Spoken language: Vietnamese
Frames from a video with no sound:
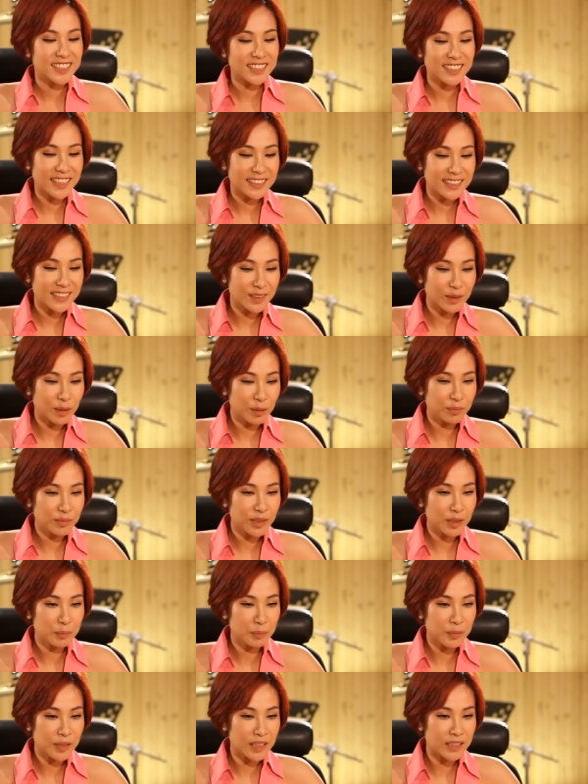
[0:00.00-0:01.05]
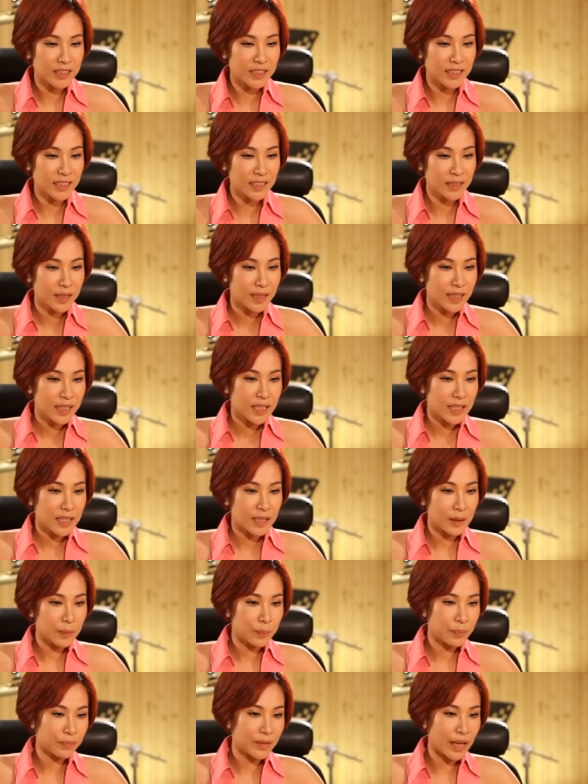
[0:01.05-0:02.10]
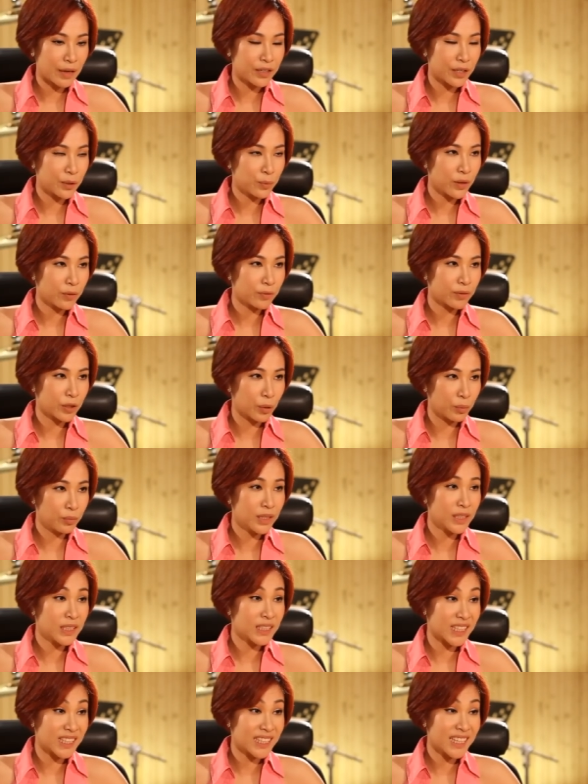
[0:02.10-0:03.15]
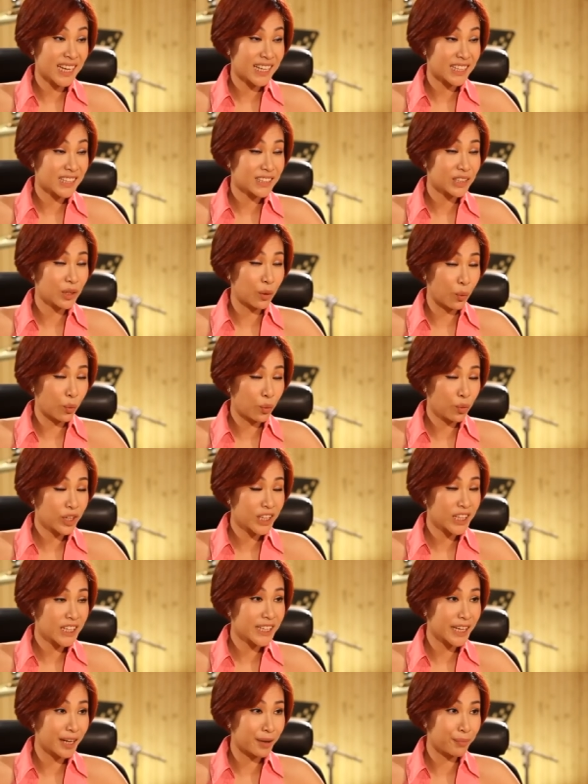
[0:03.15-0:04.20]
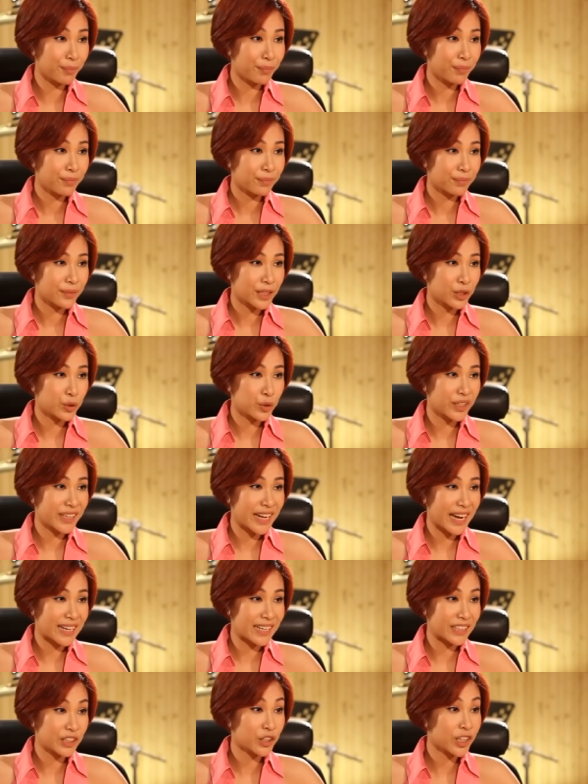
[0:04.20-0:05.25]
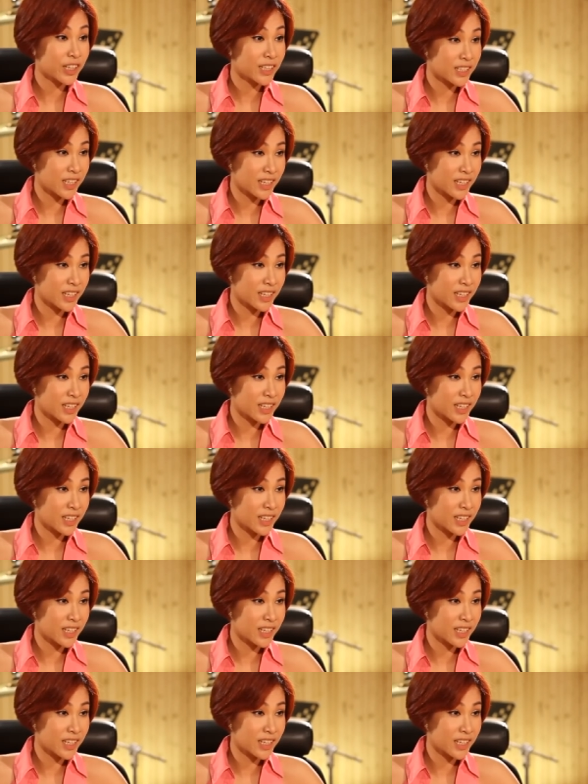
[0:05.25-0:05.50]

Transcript: thực ra thì cũng không cần thiết à, đạo diễn Quang Dũng Linh nghĩ là anh đủ kinh nghiệm để truyền đạt lại cho ca